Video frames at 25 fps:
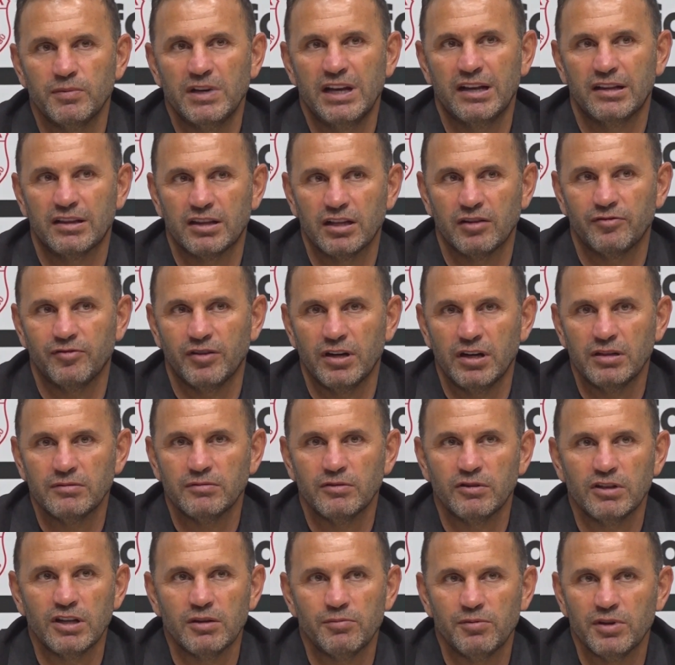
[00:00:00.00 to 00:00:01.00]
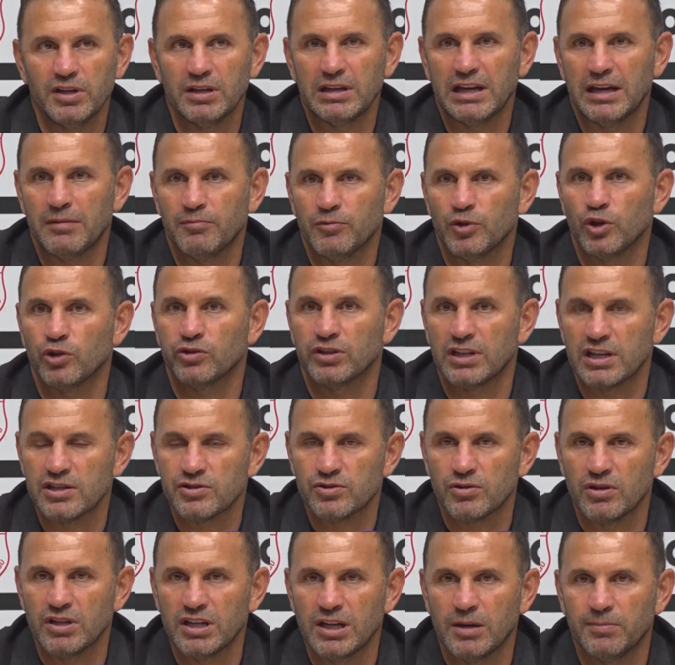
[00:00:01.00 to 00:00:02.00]
ilk defa böyle bir hem
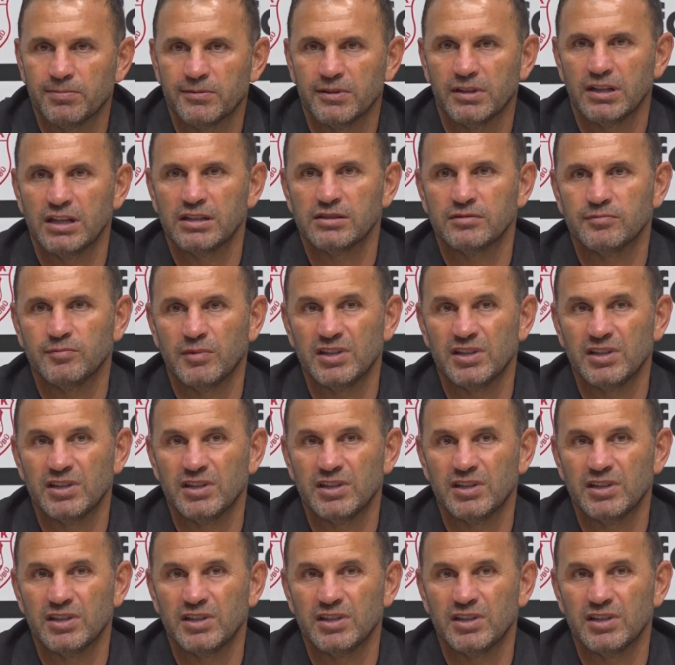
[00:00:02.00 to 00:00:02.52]
rotasyon yaptılar.